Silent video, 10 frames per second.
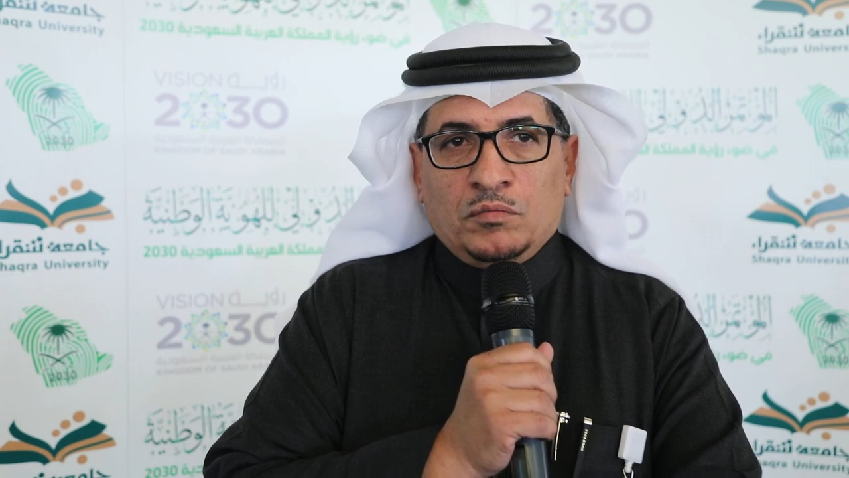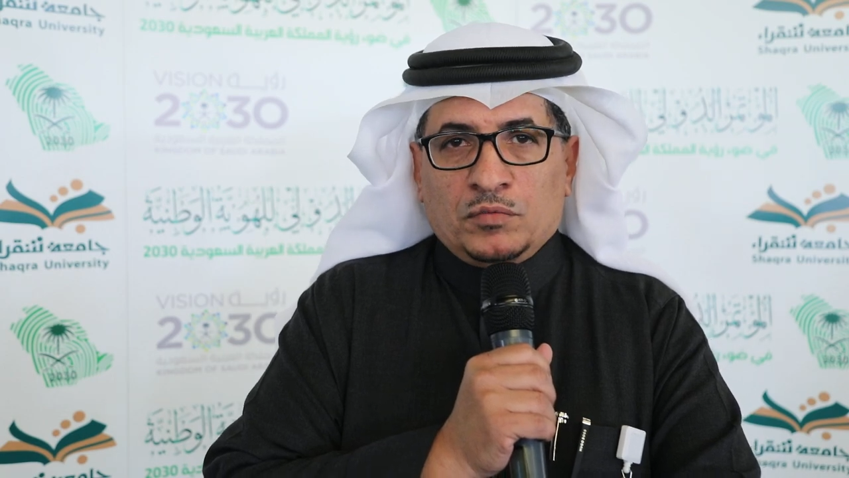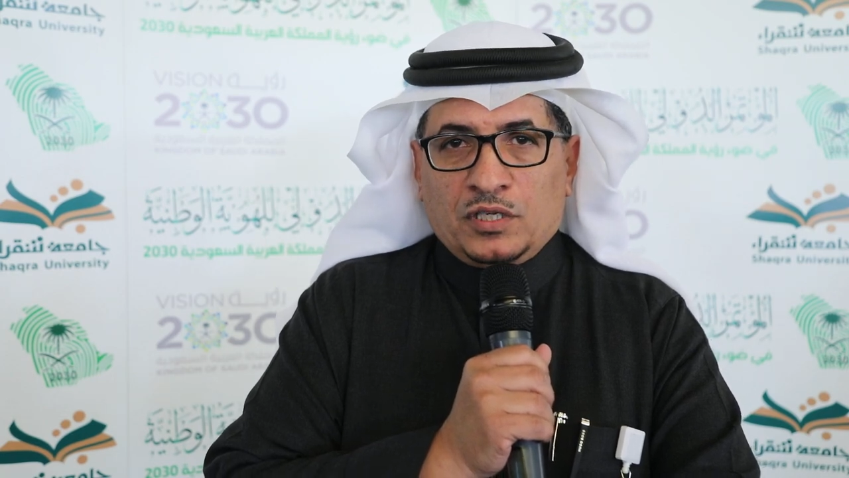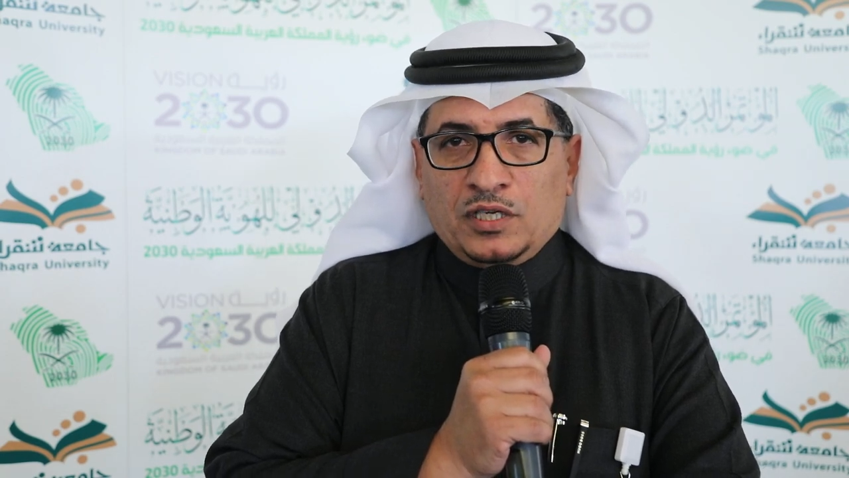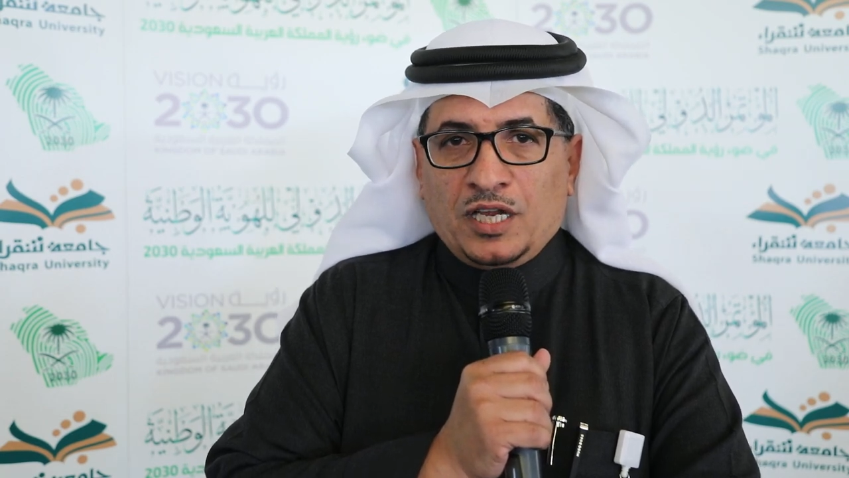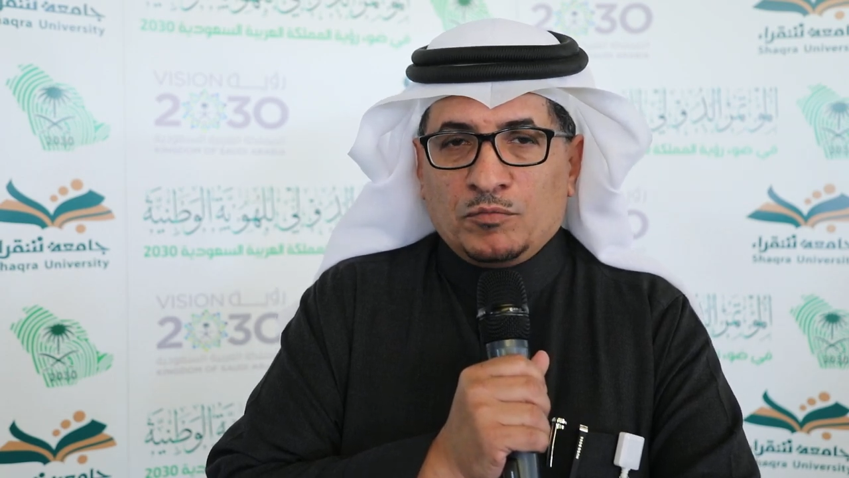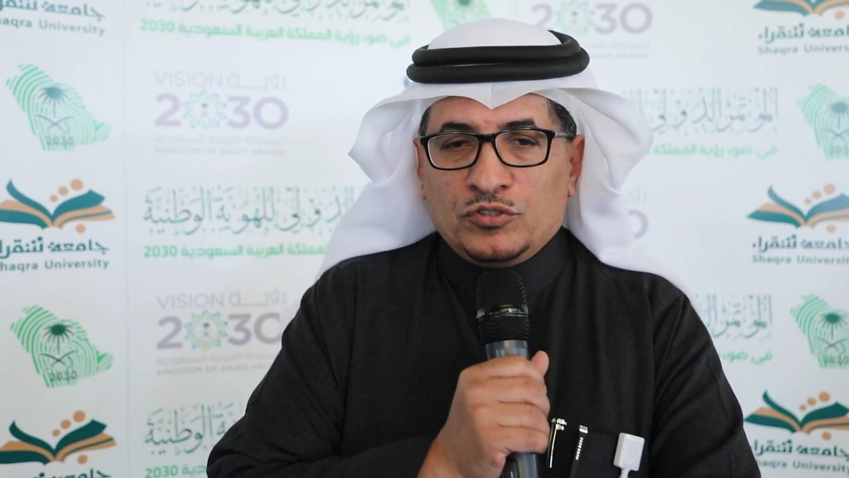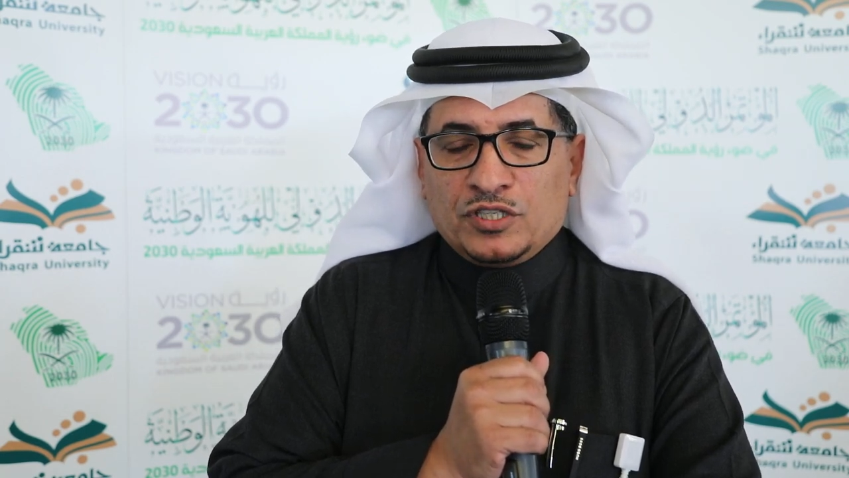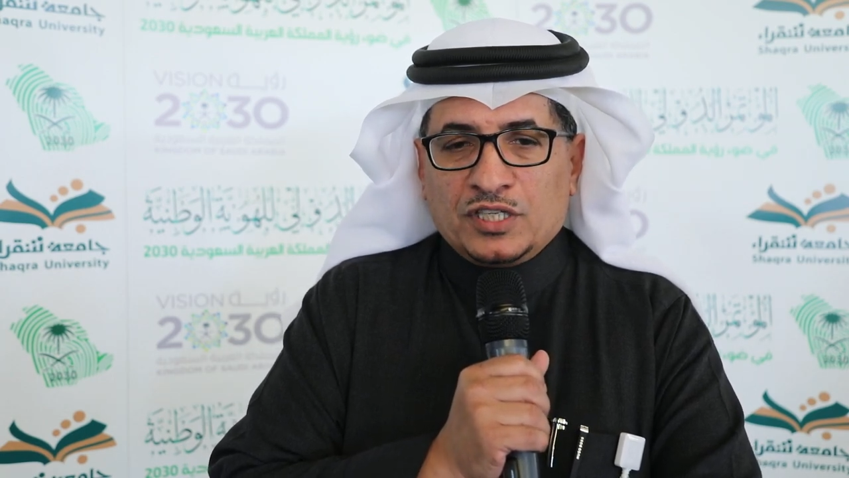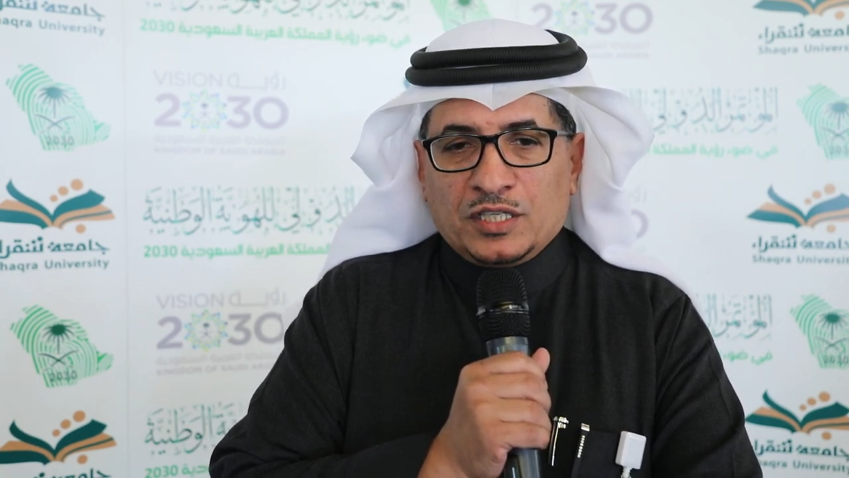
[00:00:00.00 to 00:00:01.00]
من خلال
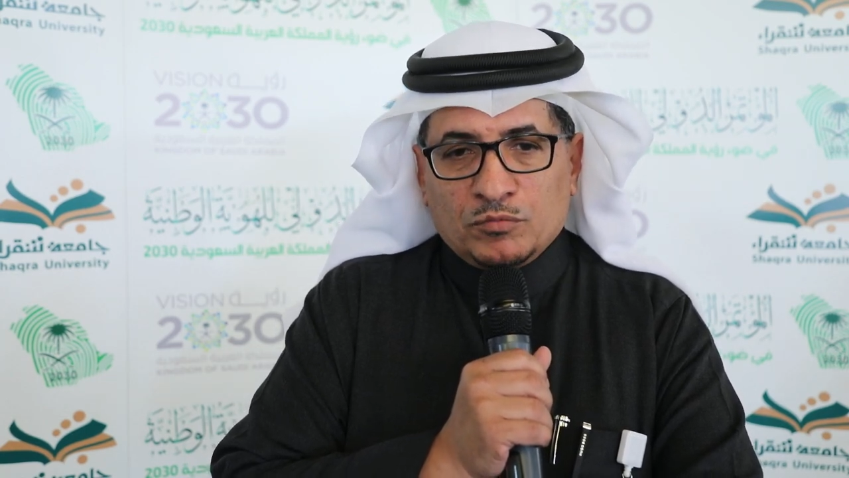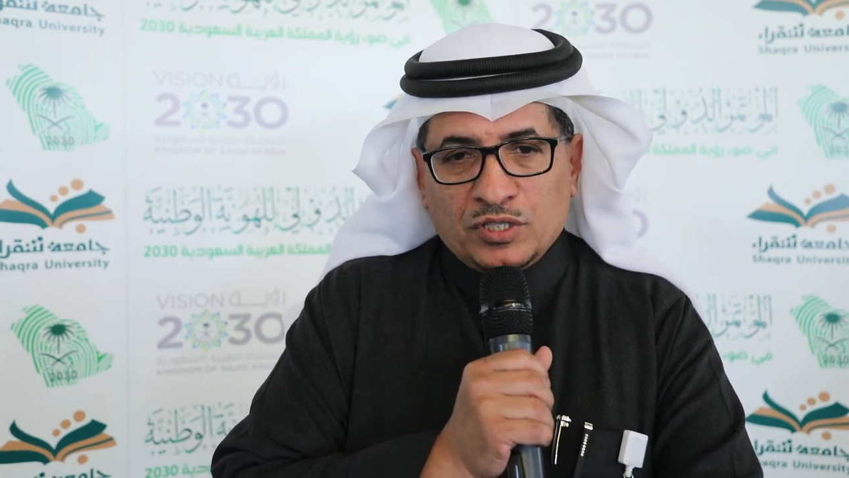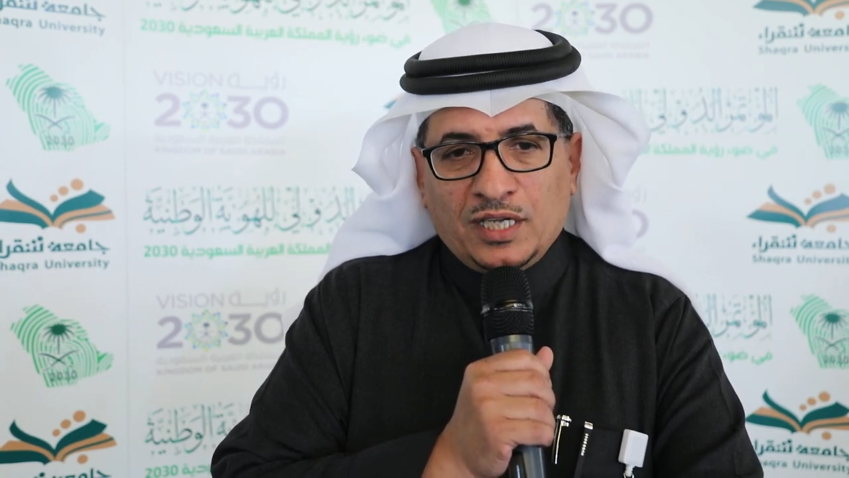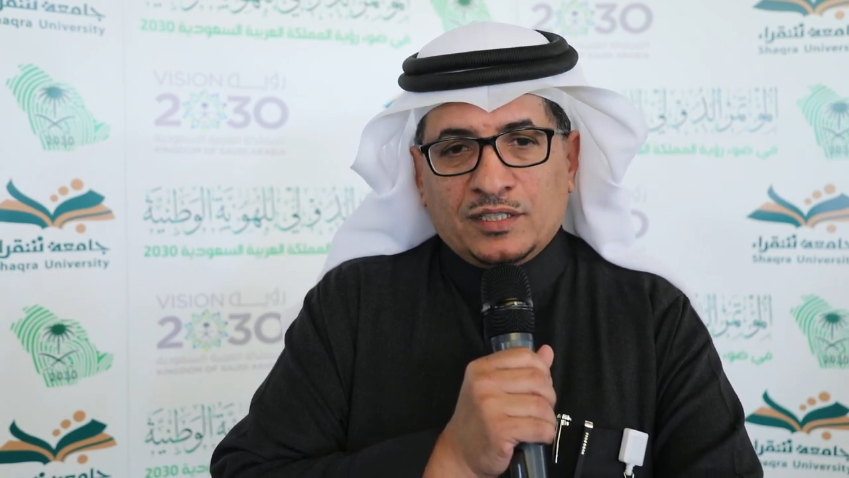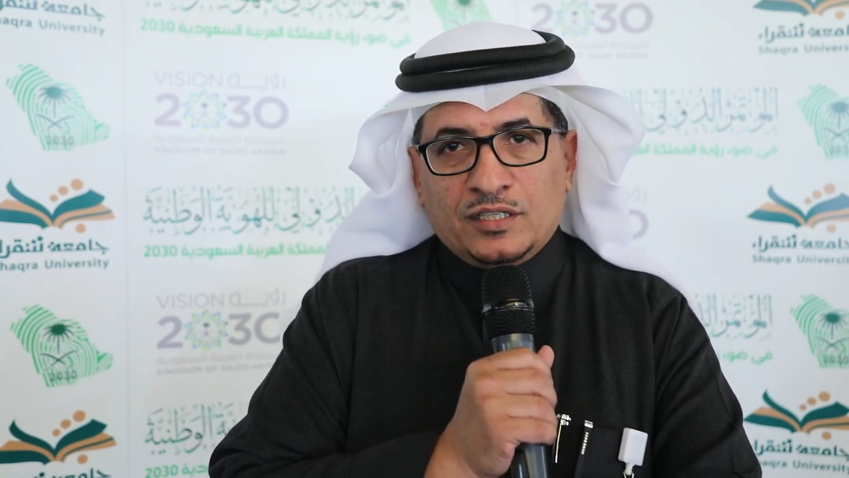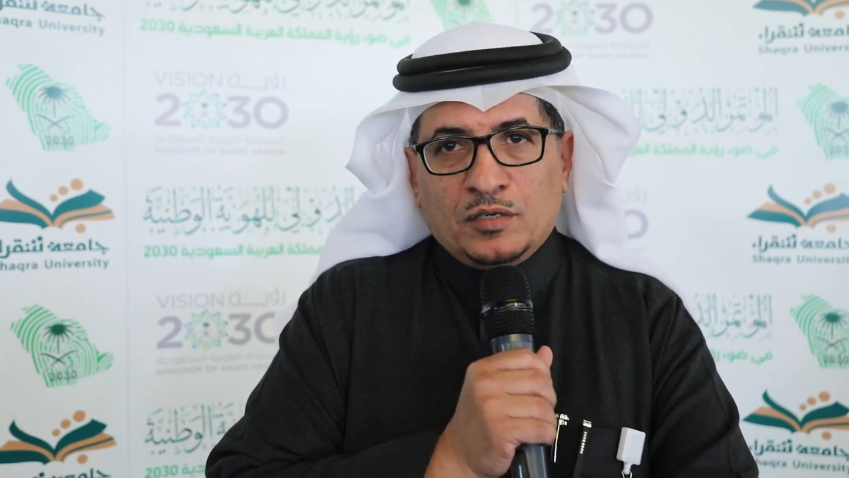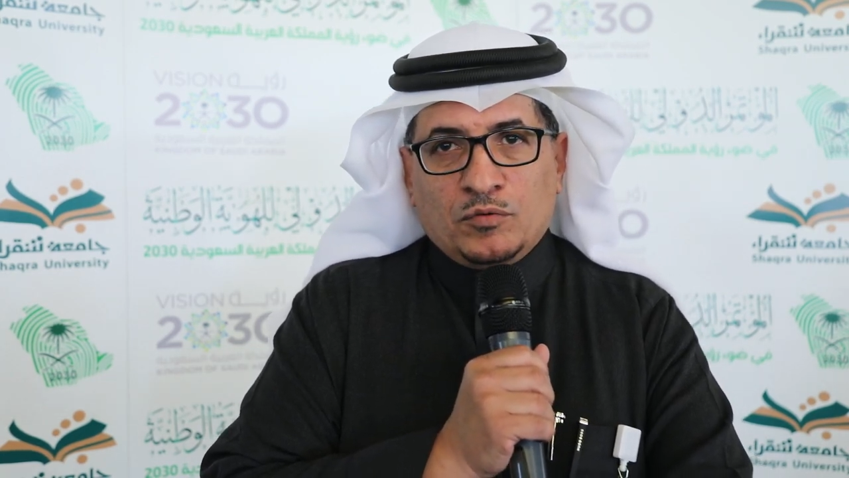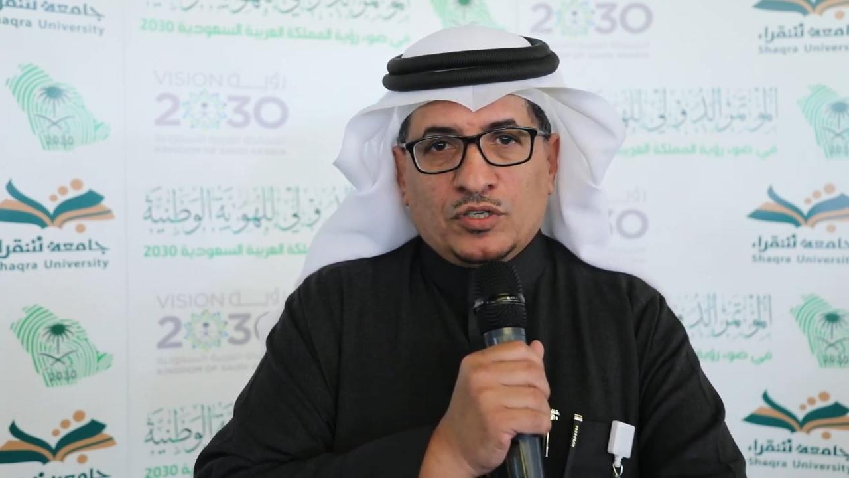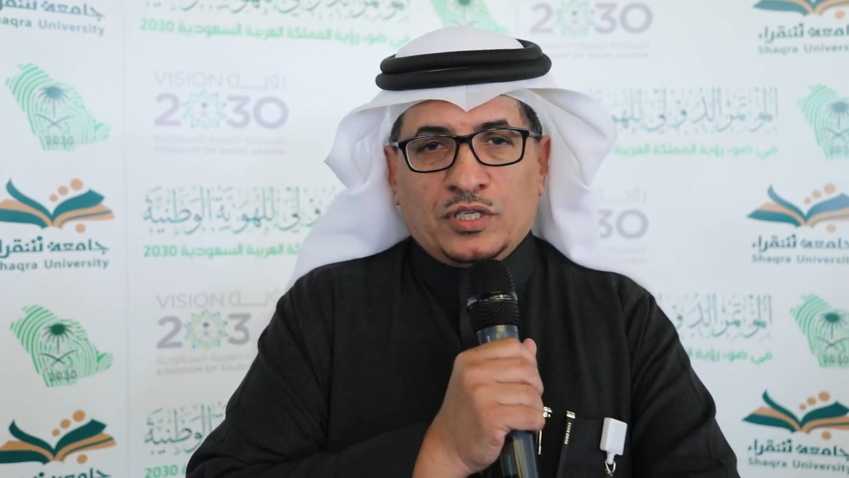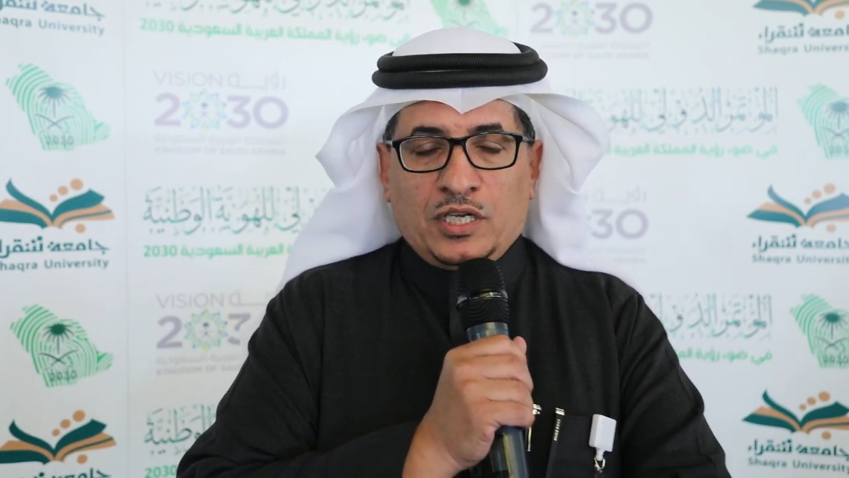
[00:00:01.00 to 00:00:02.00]
منجزات متعددة
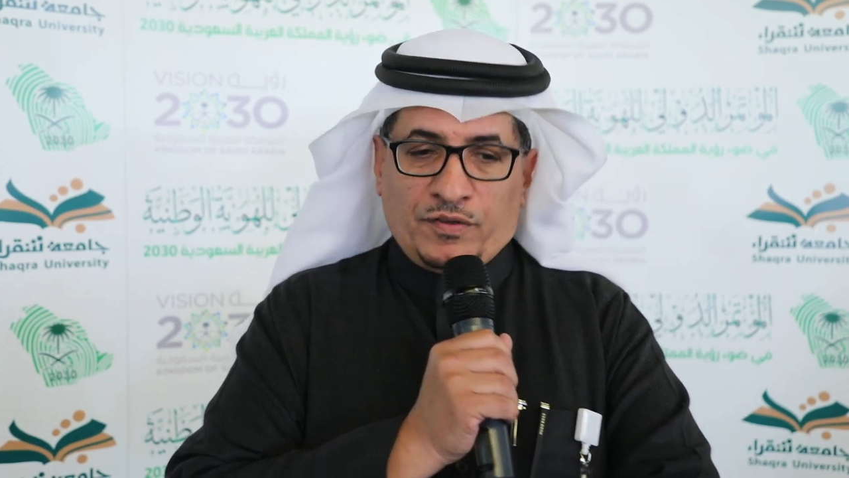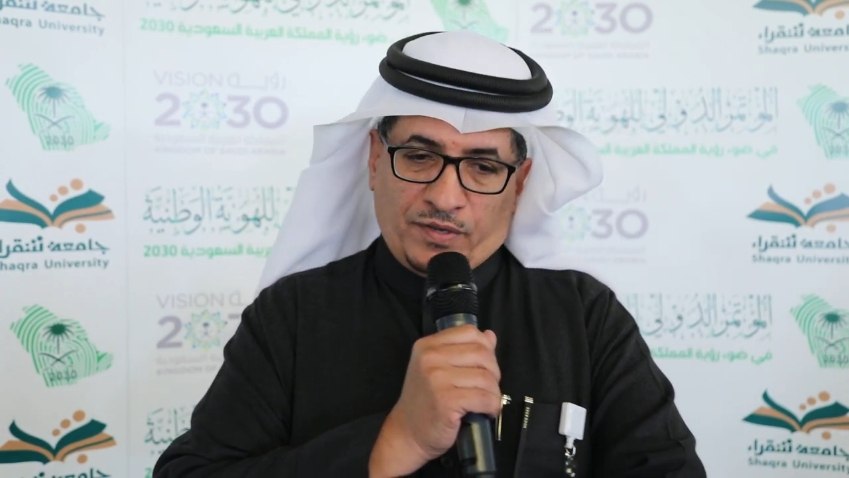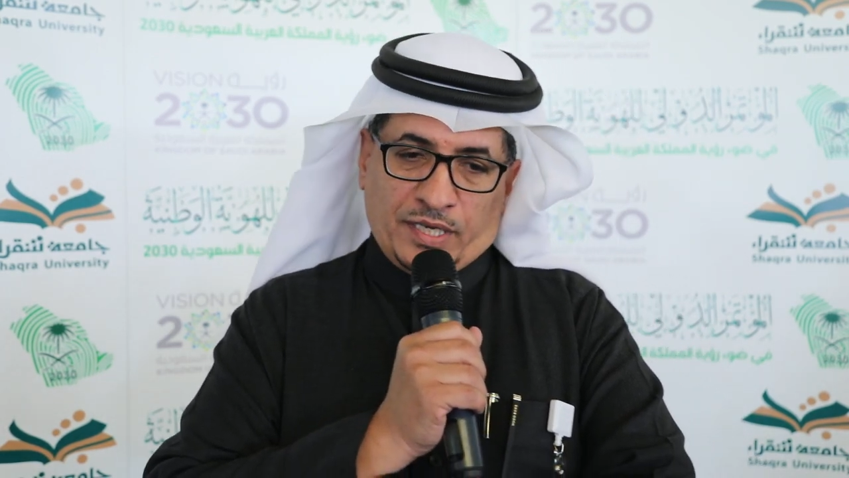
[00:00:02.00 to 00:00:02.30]
مختلفة